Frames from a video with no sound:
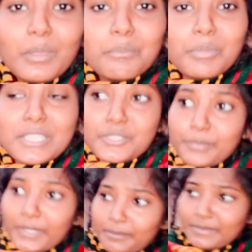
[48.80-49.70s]
ब्रश
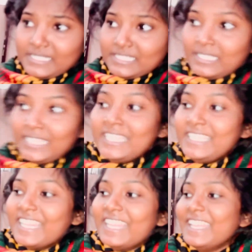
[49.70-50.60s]
पे मंजन ले
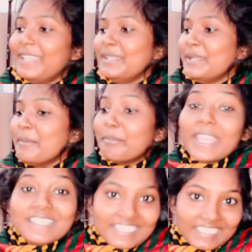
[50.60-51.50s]
लिया है
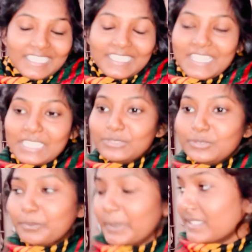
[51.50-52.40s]
पेस्ट ले लिया है
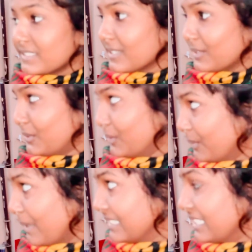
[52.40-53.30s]
है तो
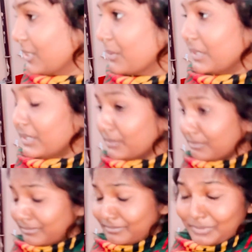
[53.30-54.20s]
मैं जा रही हूँ अभी
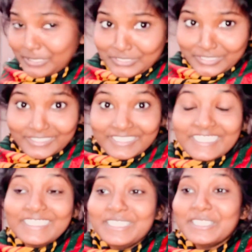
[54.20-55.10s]
ब्रश करने
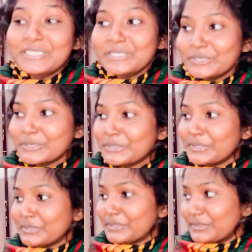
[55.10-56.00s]
के लिए
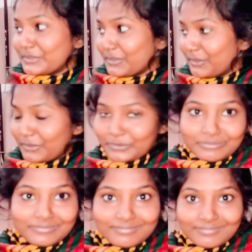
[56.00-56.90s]
तो
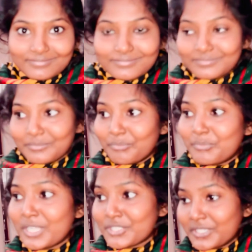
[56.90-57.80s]

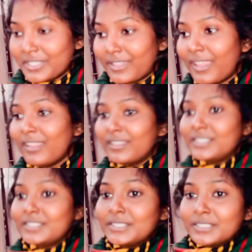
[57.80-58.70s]
ब्रश करके
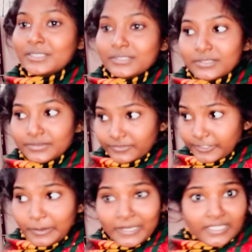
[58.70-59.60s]

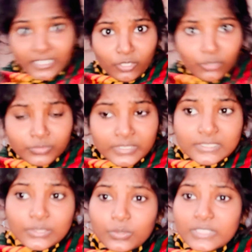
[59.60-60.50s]
फिर मैं रेडी होऊंगी
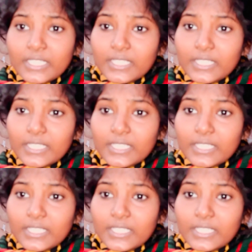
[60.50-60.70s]
स्कूल जाने